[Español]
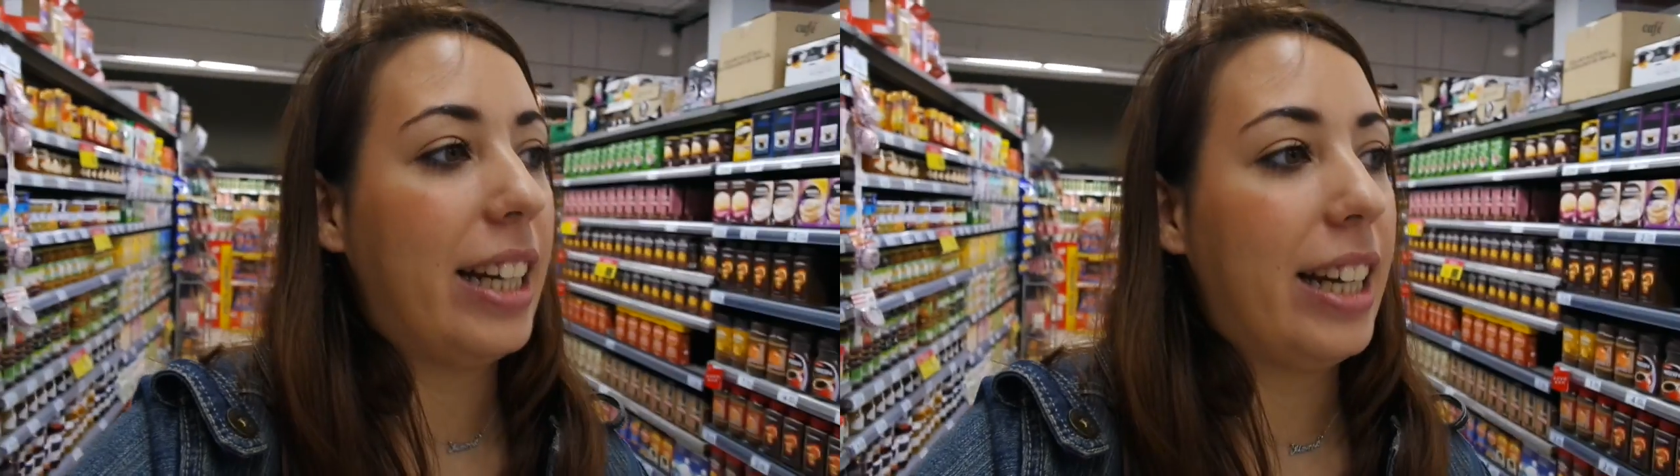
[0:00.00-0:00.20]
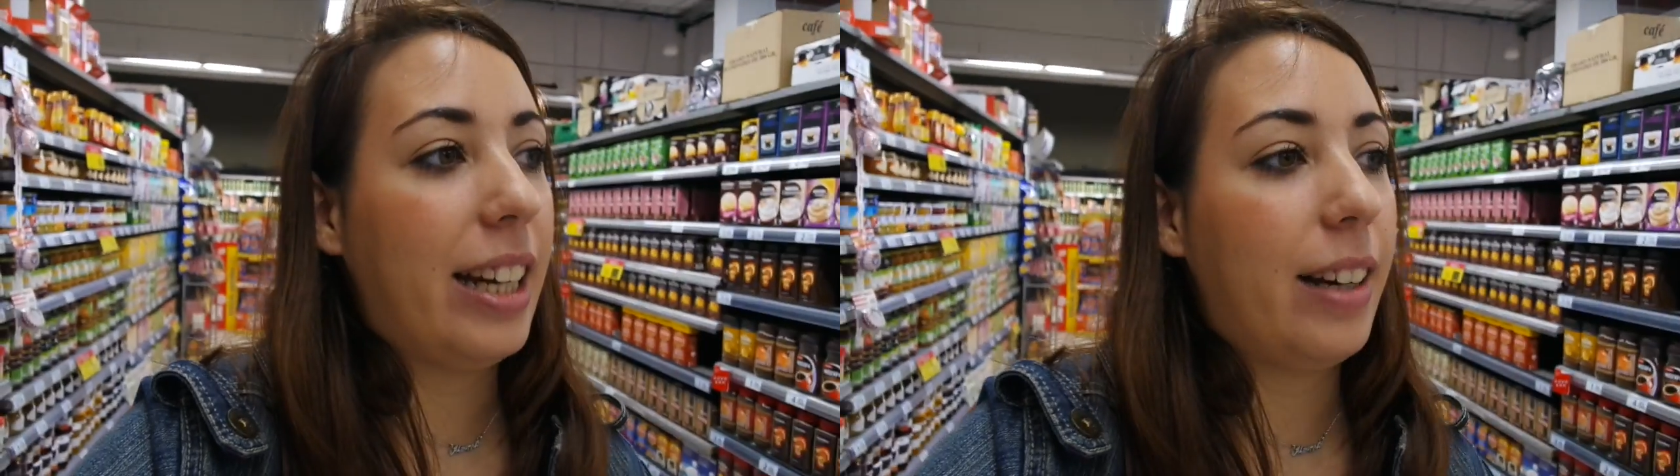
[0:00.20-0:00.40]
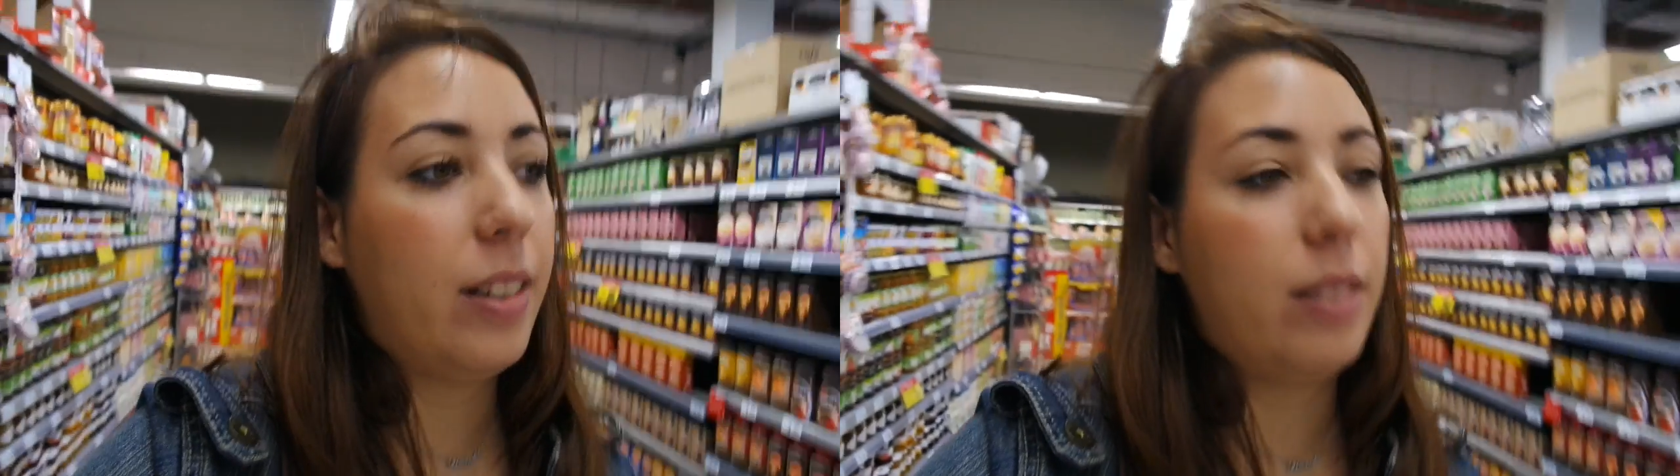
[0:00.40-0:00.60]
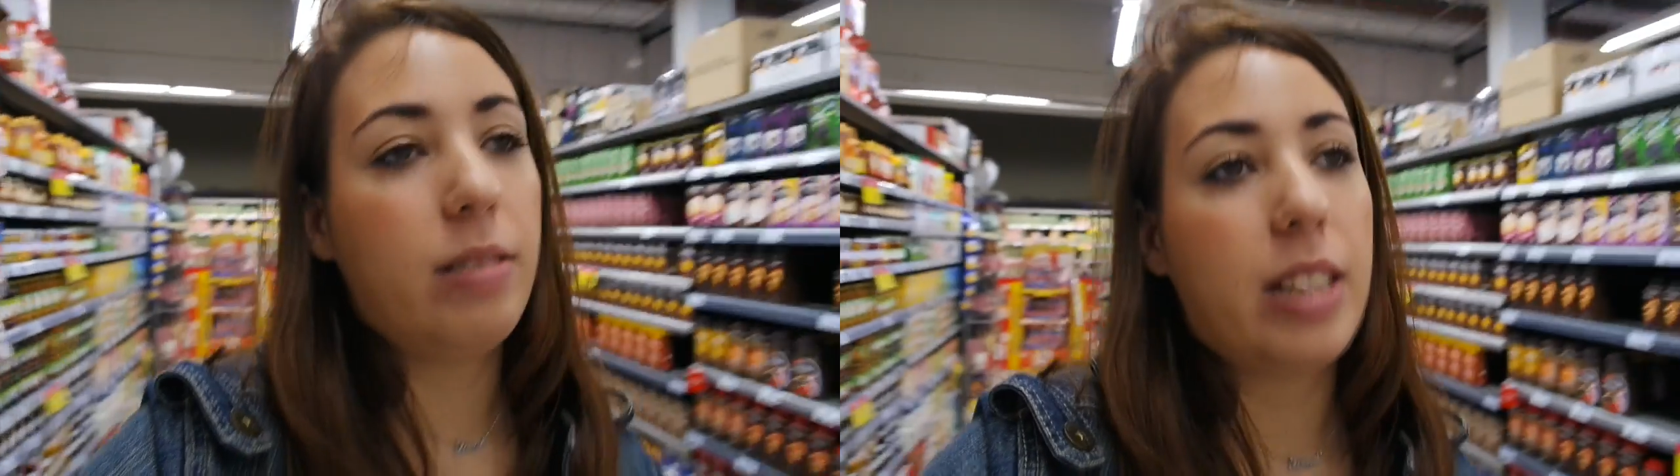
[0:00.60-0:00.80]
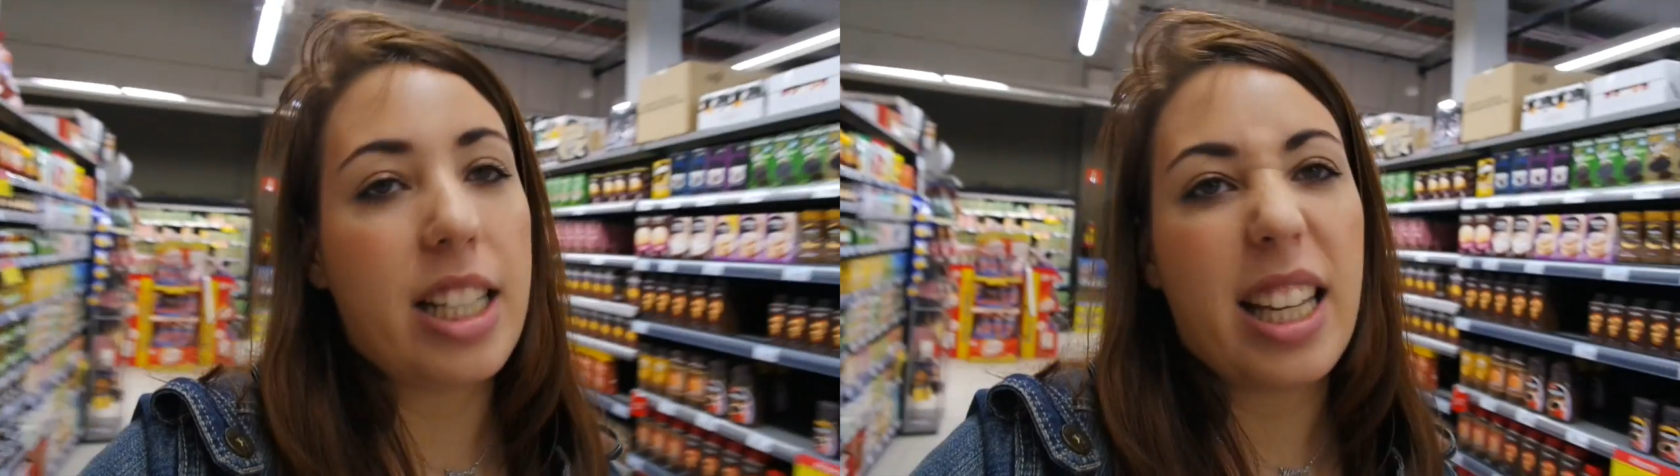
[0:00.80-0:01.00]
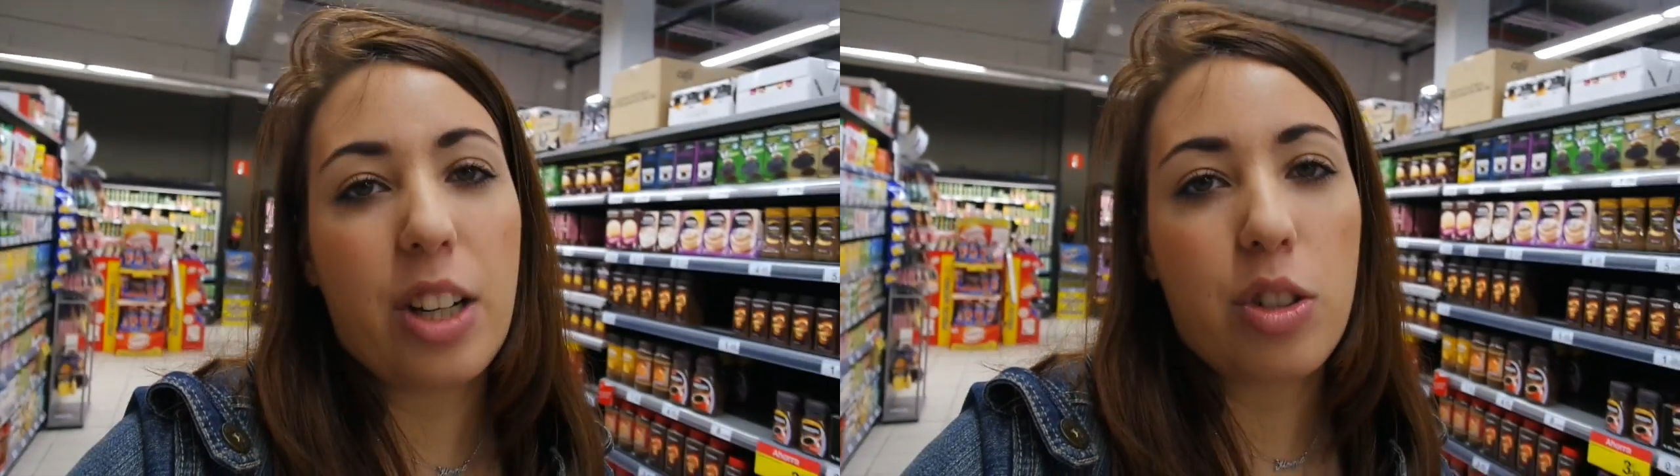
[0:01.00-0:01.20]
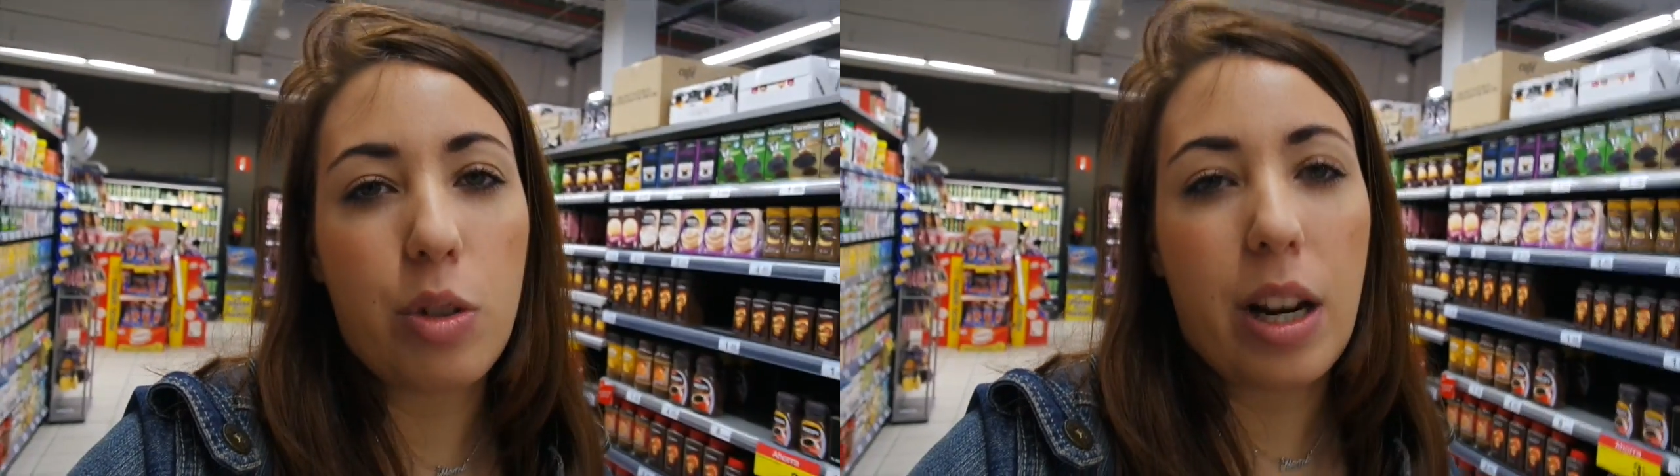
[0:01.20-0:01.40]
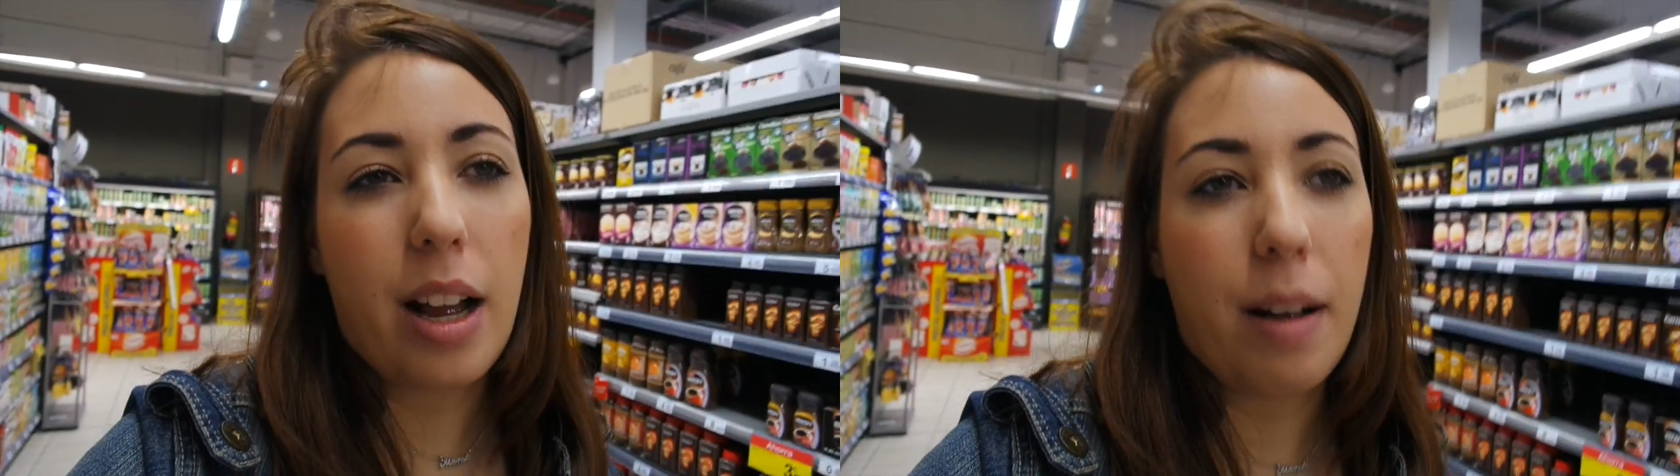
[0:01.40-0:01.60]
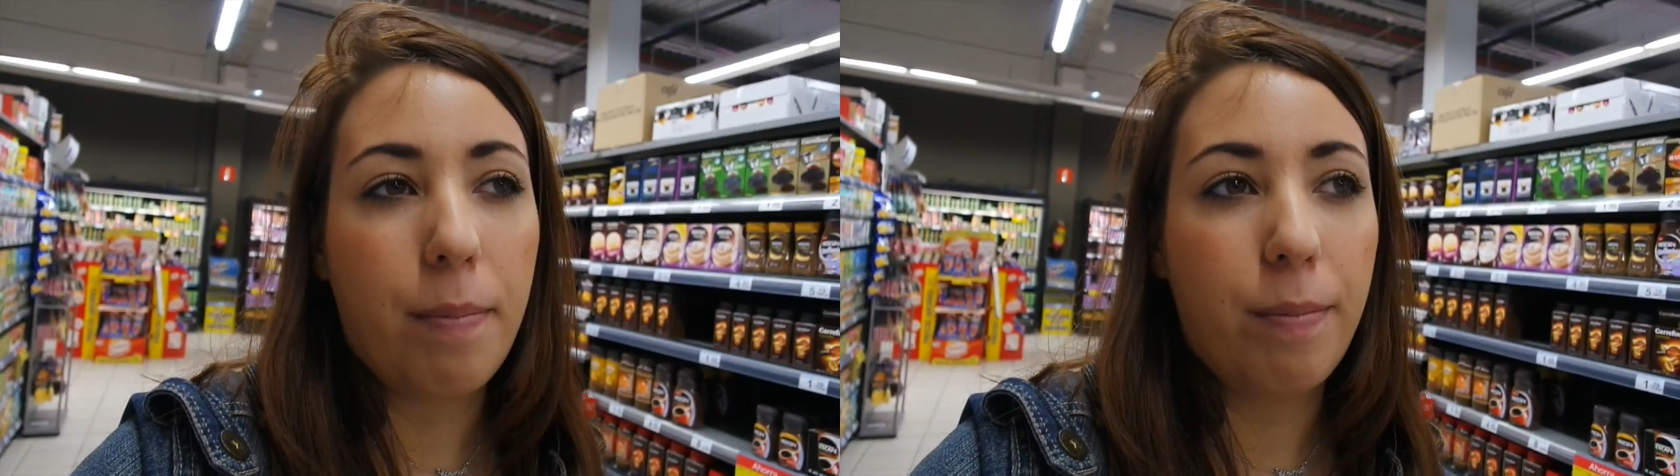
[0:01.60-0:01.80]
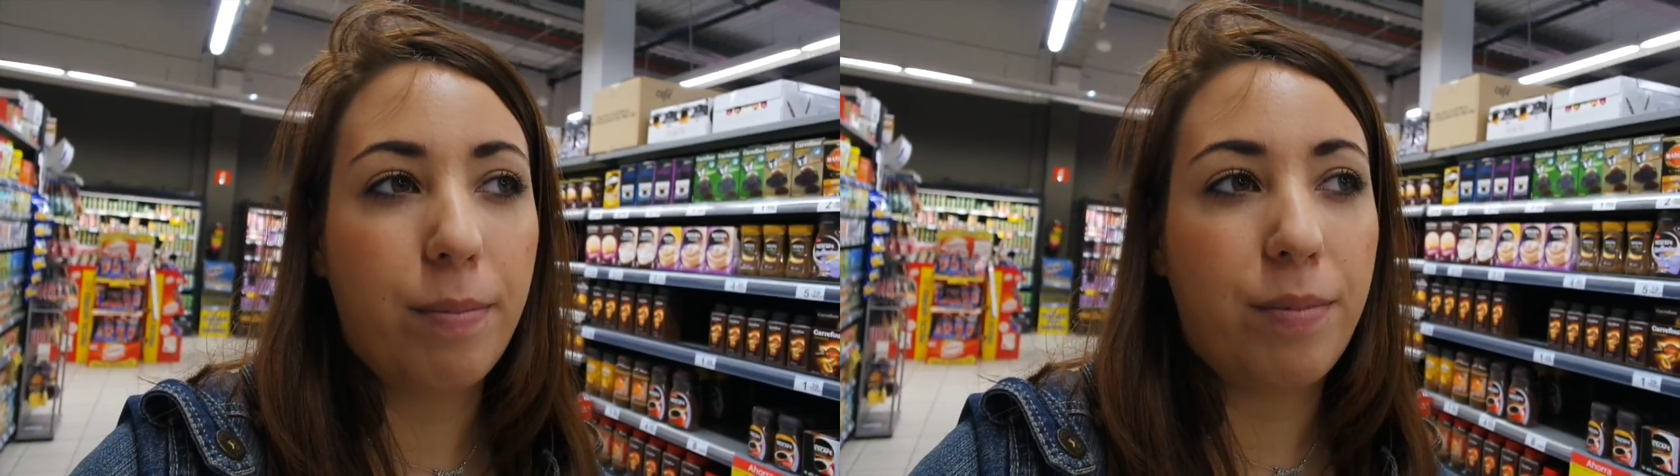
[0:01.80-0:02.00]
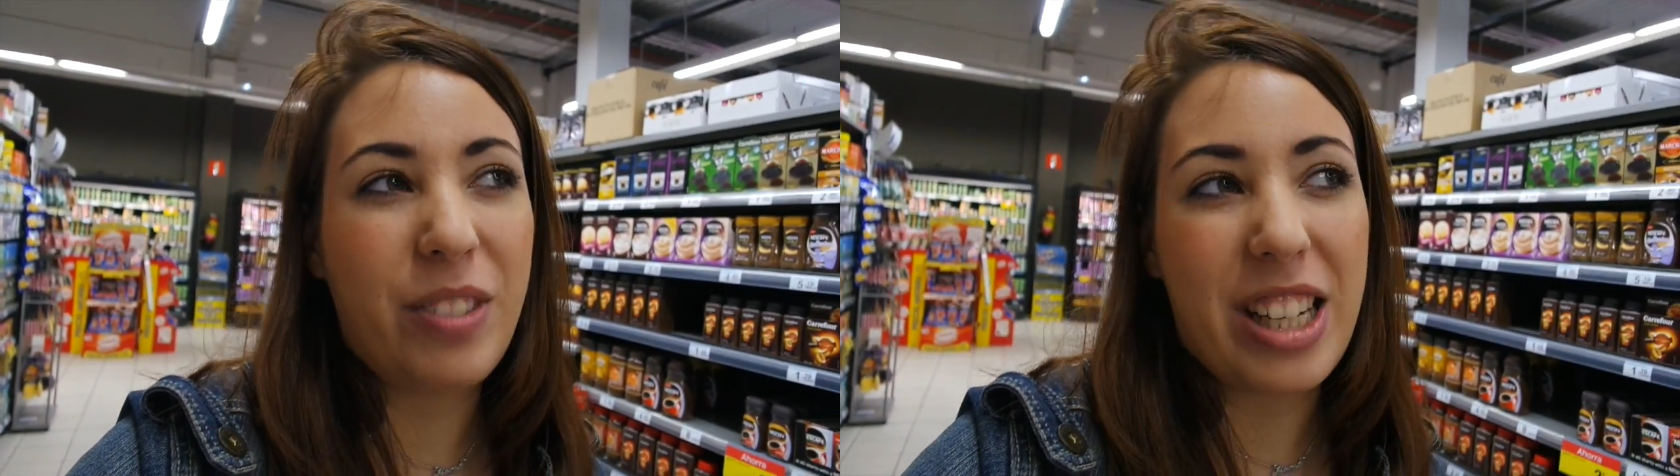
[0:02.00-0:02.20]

Y ya sé que no es una mm,